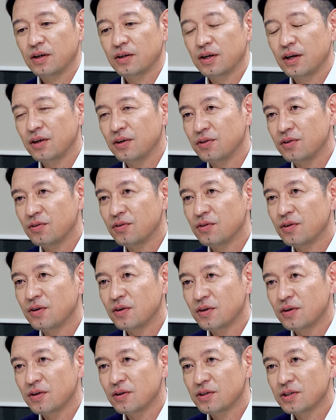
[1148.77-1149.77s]
結
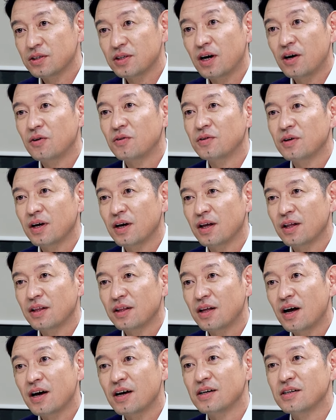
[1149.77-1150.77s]
局下請け
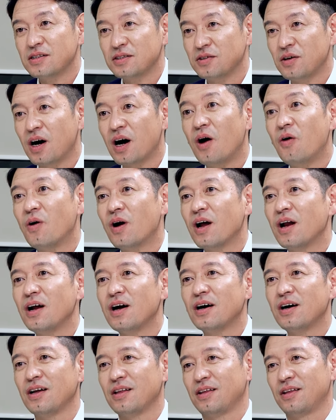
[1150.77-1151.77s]
体質は変わら
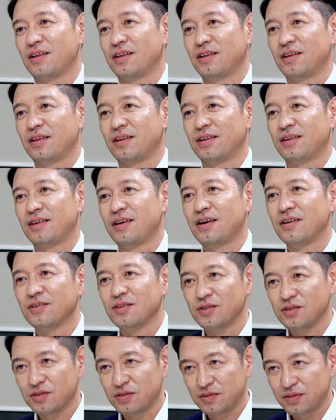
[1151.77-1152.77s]
なかった
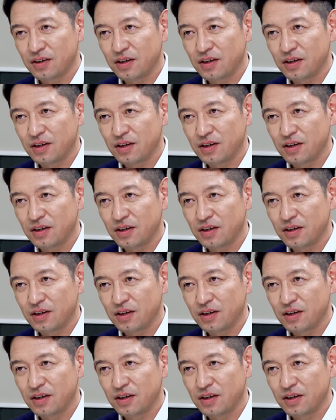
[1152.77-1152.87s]
んですよ